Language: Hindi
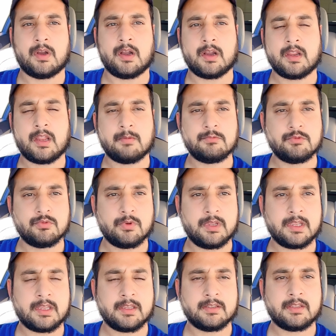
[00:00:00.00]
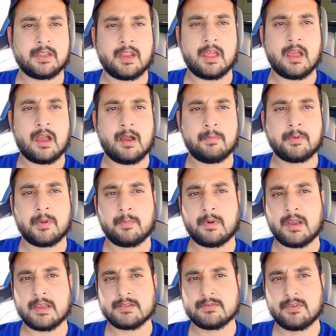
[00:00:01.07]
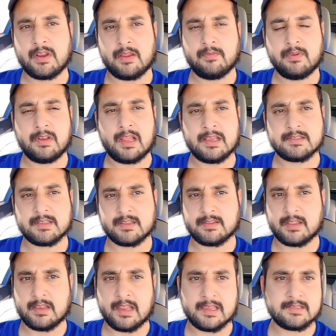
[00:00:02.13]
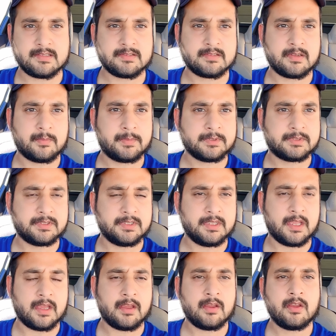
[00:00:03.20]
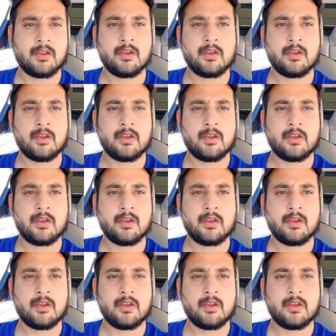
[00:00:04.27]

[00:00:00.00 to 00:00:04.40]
अगर आप यू के अंदर हैं आपके पास ड्राइविंग लाइसेंस है लाइसेंस नंबर थ्री है